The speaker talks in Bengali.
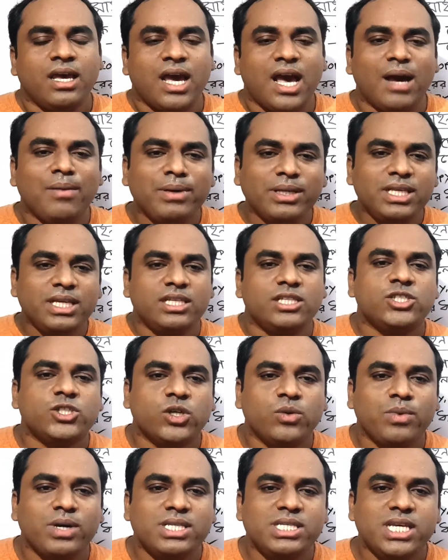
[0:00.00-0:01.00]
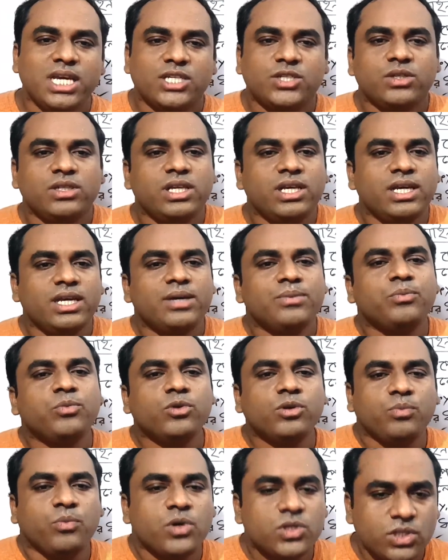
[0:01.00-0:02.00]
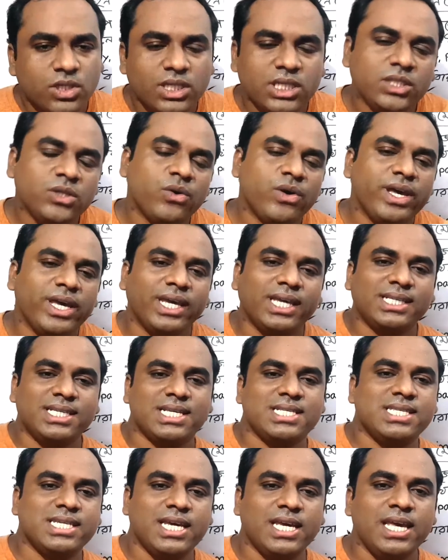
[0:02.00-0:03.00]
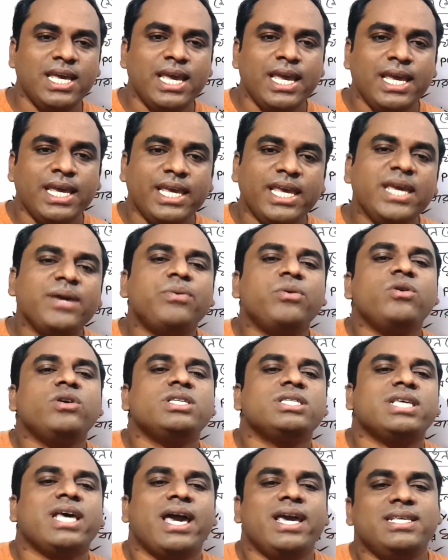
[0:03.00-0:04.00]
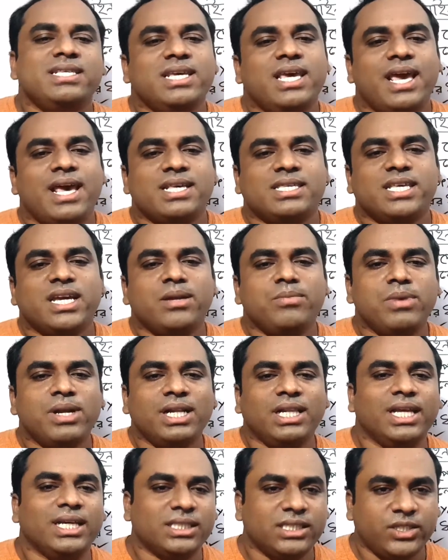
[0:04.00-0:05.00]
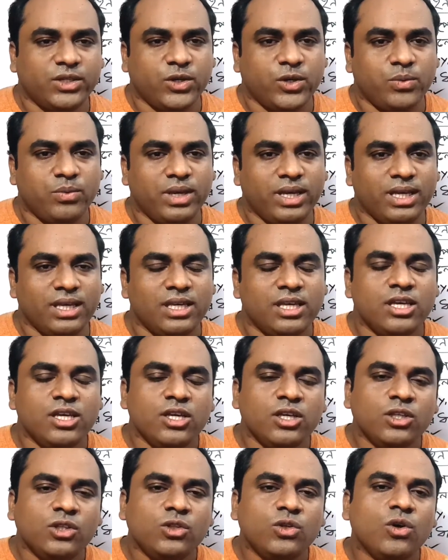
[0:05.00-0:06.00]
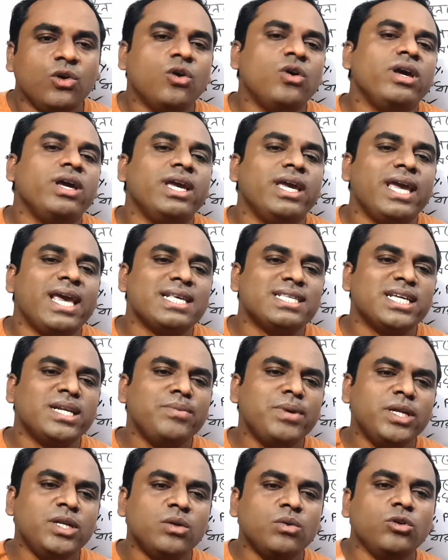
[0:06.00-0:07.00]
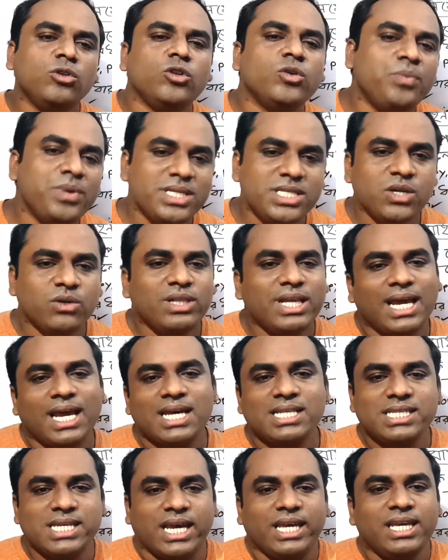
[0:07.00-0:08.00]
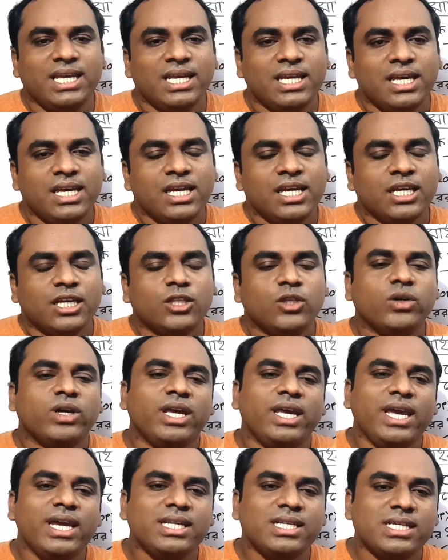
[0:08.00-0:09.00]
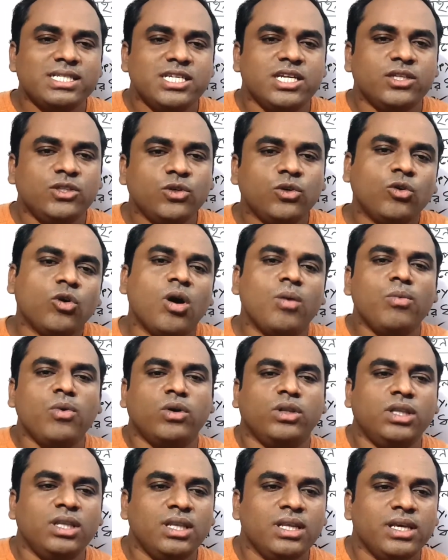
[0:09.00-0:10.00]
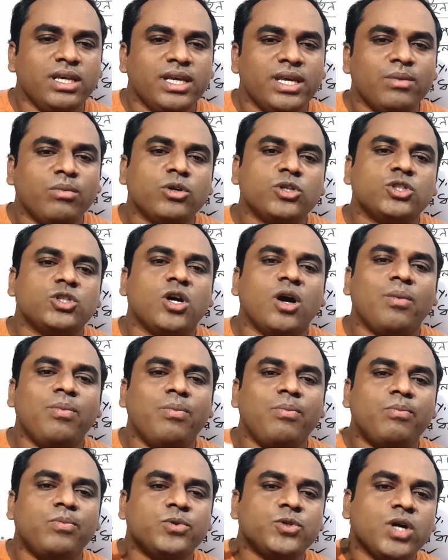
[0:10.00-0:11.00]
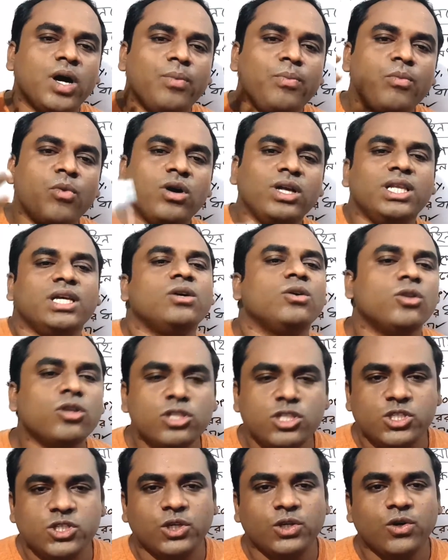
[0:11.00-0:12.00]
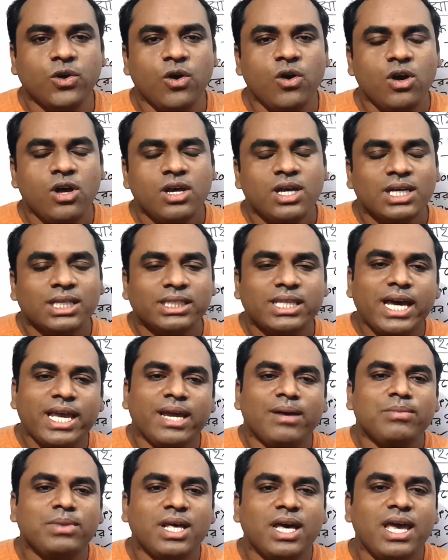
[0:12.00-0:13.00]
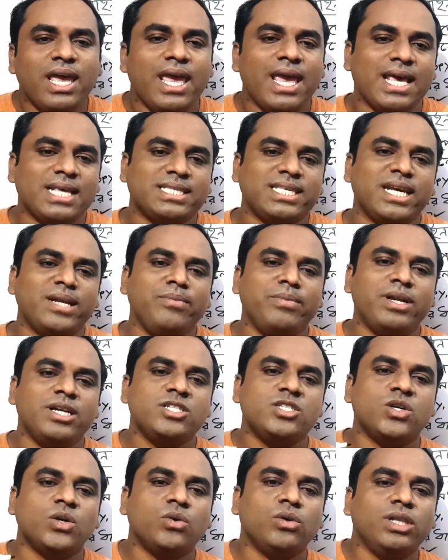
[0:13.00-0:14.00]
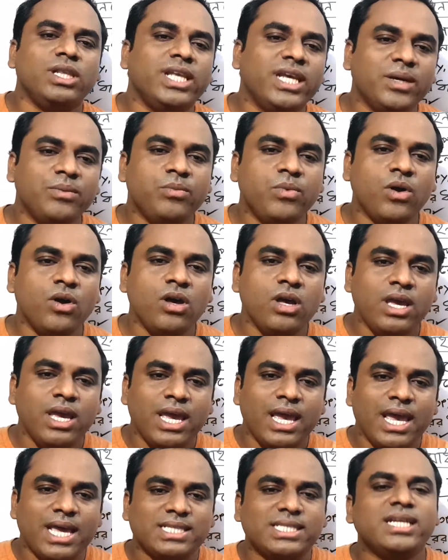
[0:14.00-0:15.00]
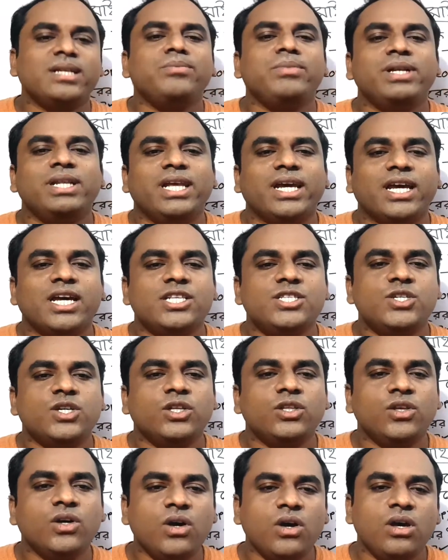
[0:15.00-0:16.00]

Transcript: আমাদের সমাজে আসলে প্রচলিত হয়ে গেছে যে এ ফোর সাইজে অ্যাসাইনমেন্ট লিখতে হবে তো অ্যাসাইনমেন্ট অন্য পেজেও লেখা যায় কিন্তু এটা যেহেতু কমন এবং সব সব মহলে গ্রহণযোগ্য তাই আমরা অ্যাসাইনমেন্ট যখন লিখব অ্যাসাইনমেন্ট লেখার জন্য